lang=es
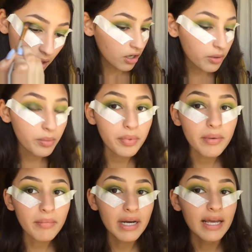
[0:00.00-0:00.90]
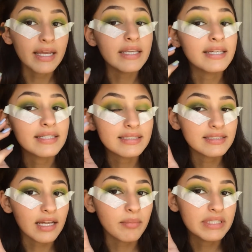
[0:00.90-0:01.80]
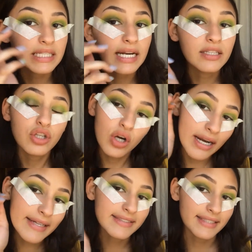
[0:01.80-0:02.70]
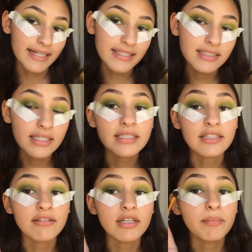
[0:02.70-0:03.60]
Como pueden ver ahí ya se están mezclando las tres y se ve